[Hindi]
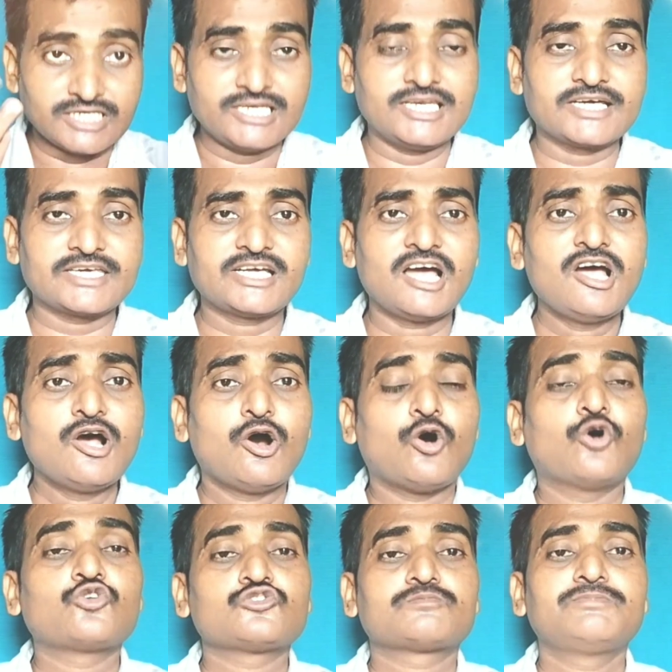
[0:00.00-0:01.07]
चलने लगेगा
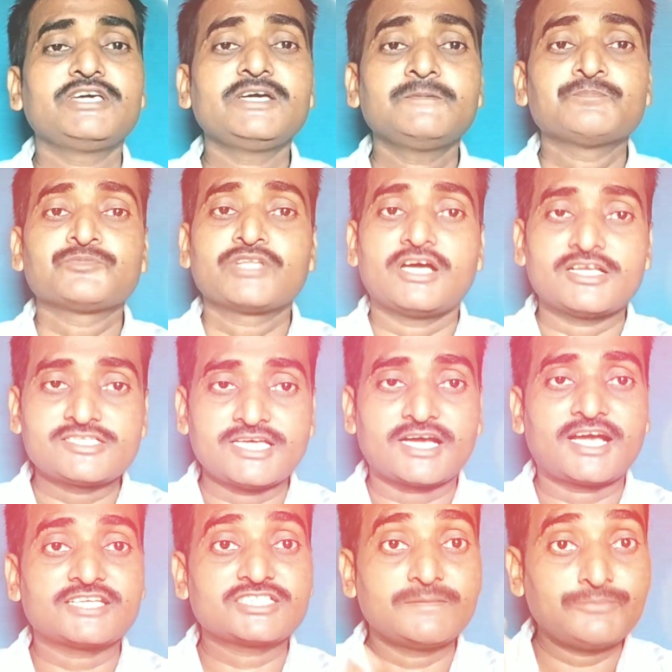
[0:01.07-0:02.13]
और उस पर
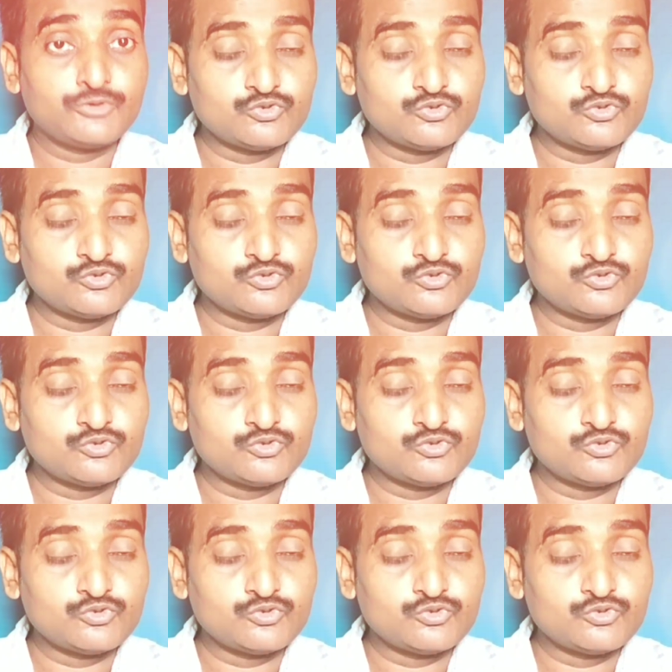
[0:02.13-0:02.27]
अच्छा खासा